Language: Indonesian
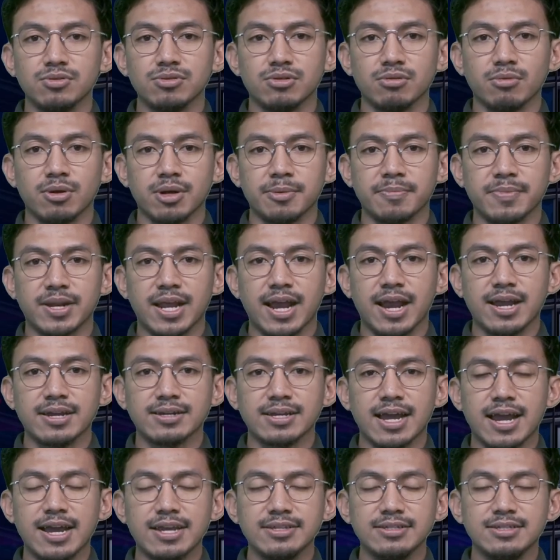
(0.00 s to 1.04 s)
untuk kemenangan
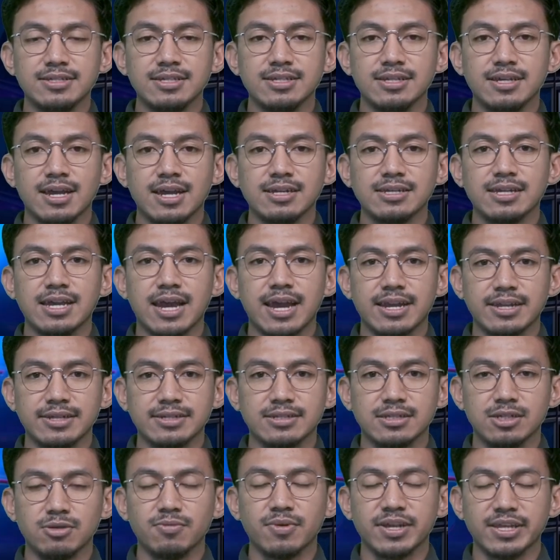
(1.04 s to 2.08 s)
Aji Gagarin
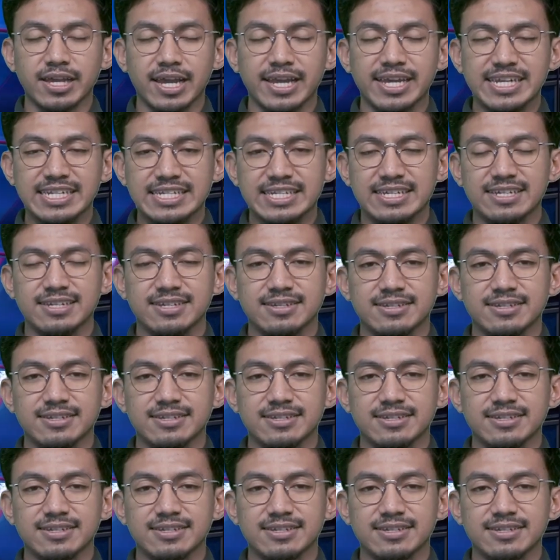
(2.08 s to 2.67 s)
di wilayah ini.